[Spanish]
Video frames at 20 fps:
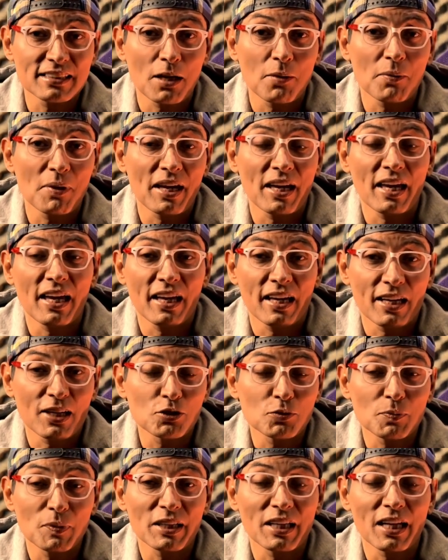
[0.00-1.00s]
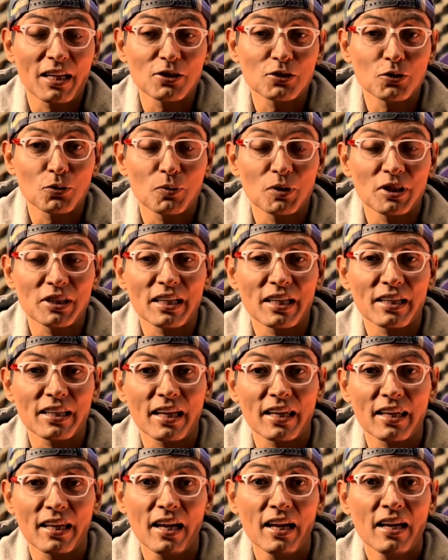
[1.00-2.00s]
sabe en qué hospital estuvo
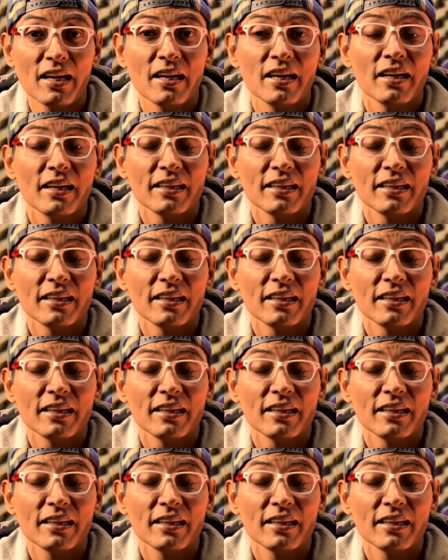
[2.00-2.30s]
internada.